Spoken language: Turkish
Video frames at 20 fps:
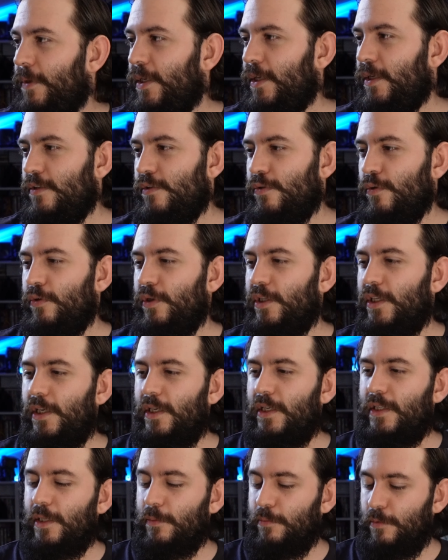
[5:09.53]
Bir sonraki
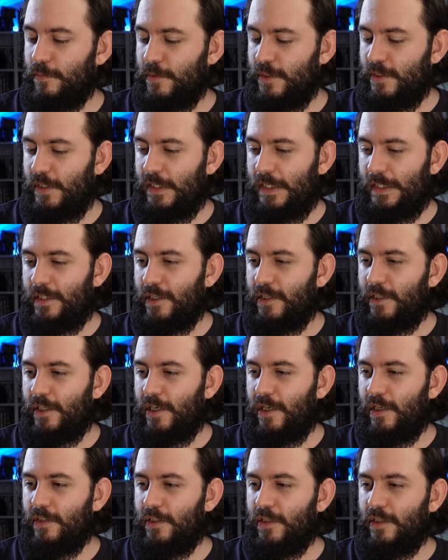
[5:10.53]
kitabımız İtek
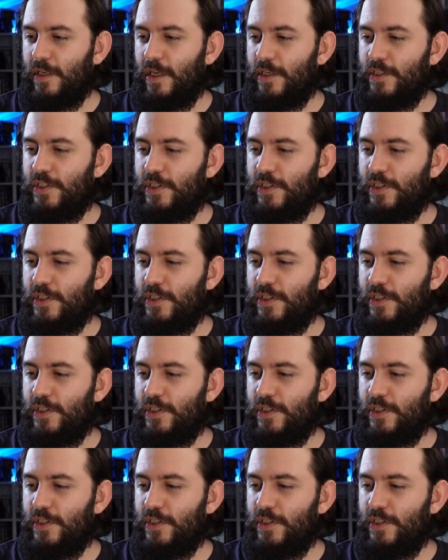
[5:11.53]
yayınlarından